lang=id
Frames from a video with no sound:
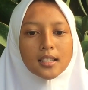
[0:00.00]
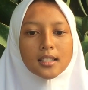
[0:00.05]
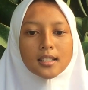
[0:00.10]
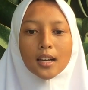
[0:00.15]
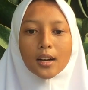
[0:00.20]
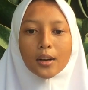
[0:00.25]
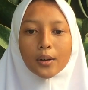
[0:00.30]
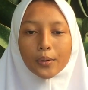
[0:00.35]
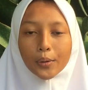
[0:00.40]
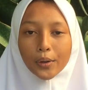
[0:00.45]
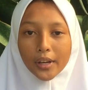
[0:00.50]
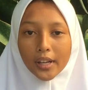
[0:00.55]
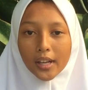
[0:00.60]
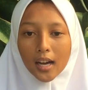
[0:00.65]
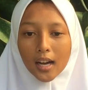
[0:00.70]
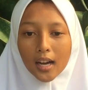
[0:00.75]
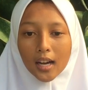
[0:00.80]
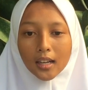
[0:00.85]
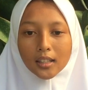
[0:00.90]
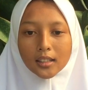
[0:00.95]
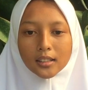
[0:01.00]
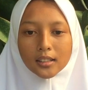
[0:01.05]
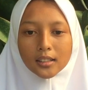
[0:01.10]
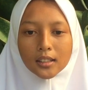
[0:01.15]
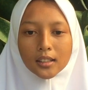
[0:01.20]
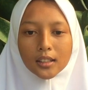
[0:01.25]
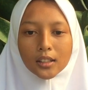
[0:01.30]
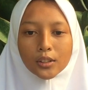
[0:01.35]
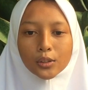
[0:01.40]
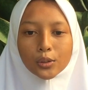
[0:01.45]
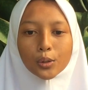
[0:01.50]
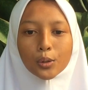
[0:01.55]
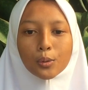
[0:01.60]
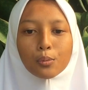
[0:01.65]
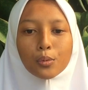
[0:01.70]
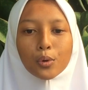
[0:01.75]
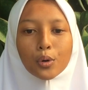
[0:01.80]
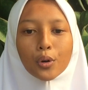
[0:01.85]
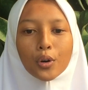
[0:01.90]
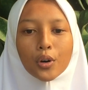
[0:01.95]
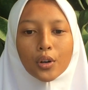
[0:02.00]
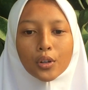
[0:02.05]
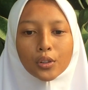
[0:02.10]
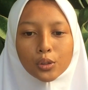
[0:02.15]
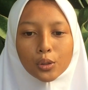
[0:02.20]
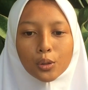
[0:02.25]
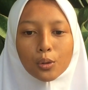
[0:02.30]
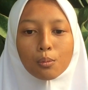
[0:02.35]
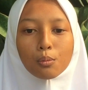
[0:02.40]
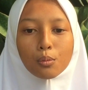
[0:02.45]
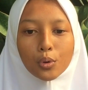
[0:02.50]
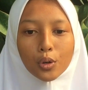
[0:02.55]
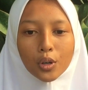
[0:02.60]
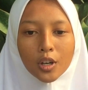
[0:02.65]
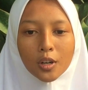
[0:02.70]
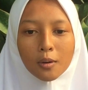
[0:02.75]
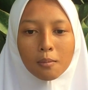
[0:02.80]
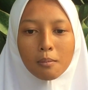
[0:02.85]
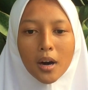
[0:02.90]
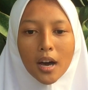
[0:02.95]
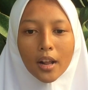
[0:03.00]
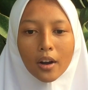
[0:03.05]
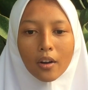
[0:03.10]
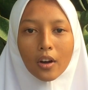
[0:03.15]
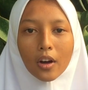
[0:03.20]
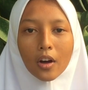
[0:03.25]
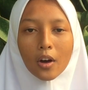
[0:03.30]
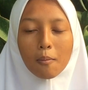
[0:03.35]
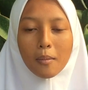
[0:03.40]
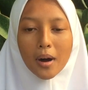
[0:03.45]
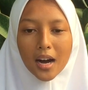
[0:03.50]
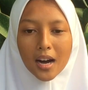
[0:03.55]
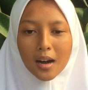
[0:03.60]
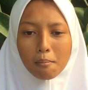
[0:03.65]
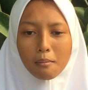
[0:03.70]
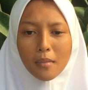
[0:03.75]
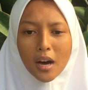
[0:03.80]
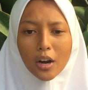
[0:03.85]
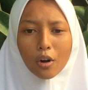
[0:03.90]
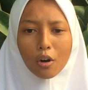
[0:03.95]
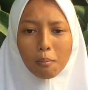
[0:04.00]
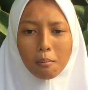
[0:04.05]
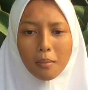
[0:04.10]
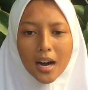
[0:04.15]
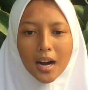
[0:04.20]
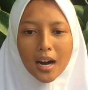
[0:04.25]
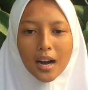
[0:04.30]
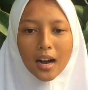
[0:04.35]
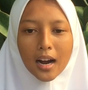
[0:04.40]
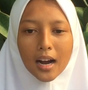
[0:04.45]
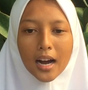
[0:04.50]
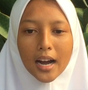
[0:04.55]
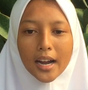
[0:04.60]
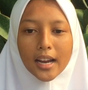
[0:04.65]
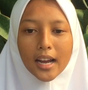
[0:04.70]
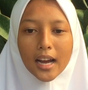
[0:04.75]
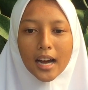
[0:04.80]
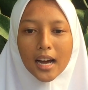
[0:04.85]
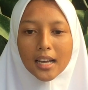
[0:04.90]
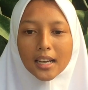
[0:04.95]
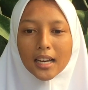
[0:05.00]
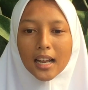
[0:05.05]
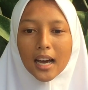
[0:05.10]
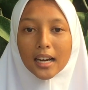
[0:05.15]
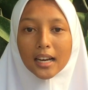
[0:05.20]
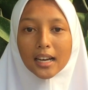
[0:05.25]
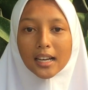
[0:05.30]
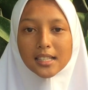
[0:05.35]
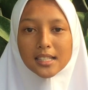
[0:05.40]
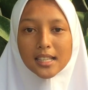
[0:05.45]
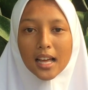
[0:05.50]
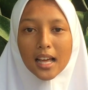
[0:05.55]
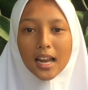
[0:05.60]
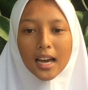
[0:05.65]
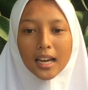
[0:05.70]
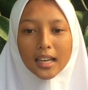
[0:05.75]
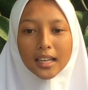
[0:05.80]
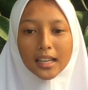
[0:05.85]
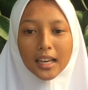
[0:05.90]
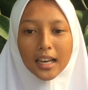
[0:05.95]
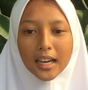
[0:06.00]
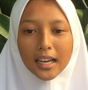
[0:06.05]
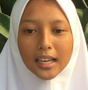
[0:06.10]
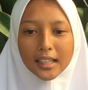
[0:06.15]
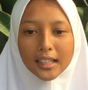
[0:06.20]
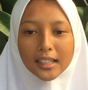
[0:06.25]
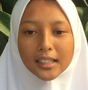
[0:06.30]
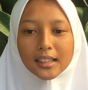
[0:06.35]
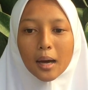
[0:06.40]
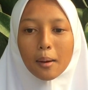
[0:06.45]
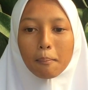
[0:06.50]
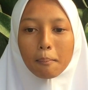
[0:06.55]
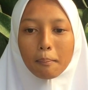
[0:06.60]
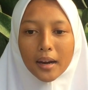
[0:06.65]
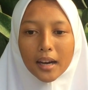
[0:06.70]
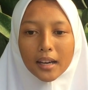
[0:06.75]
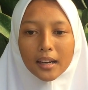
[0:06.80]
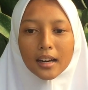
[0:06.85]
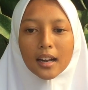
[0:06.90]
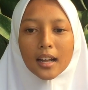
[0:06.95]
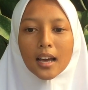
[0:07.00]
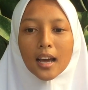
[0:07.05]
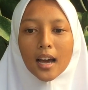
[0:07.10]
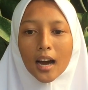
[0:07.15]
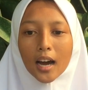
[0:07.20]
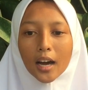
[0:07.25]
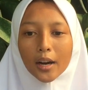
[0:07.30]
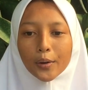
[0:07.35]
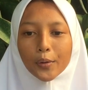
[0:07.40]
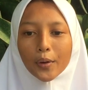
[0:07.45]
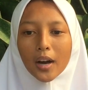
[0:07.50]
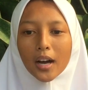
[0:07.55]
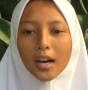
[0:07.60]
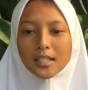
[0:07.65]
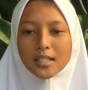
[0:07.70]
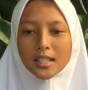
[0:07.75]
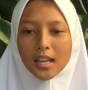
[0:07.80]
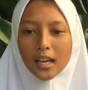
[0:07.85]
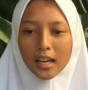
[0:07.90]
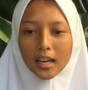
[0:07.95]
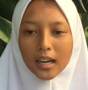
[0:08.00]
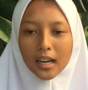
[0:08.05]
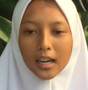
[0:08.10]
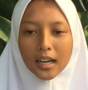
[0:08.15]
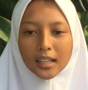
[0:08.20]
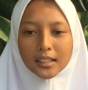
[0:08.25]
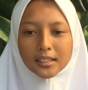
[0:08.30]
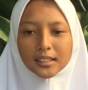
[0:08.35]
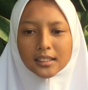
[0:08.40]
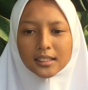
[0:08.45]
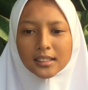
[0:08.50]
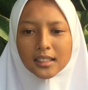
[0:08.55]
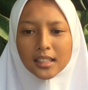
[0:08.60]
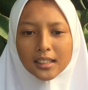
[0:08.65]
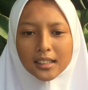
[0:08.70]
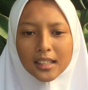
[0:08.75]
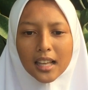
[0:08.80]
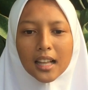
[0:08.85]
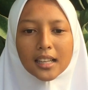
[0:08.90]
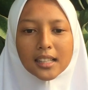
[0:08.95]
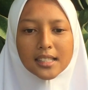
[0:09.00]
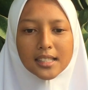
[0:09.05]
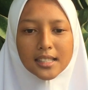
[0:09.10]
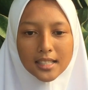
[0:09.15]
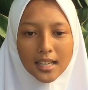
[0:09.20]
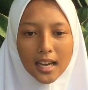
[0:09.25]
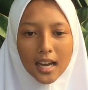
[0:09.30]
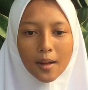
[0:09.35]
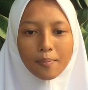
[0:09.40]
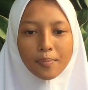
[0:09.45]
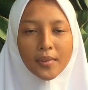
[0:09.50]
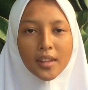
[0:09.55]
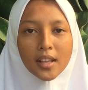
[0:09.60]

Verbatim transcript: sangkuriang tumbuh tumbuh barobah barobah kayaan anak salah laki tampan anu kasaraan serta lincah